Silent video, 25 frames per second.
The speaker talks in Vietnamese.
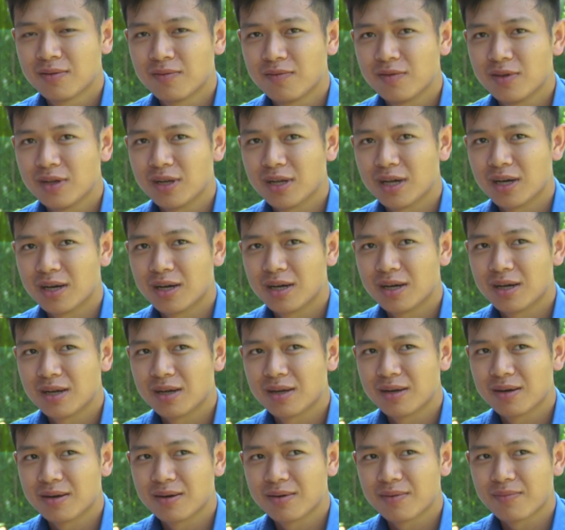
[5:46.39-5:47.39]
vì
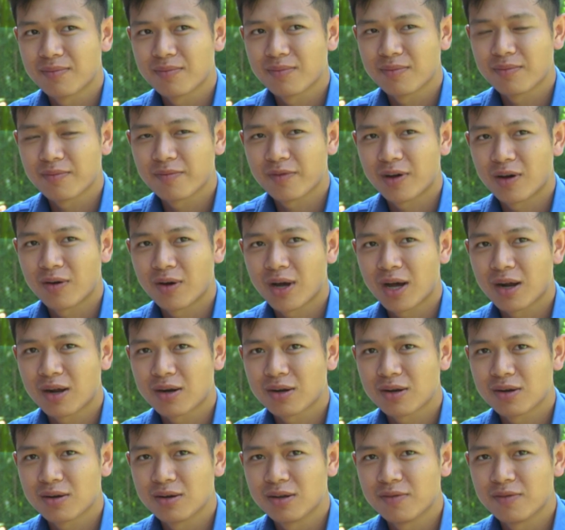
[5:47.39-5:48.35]
là vào hàng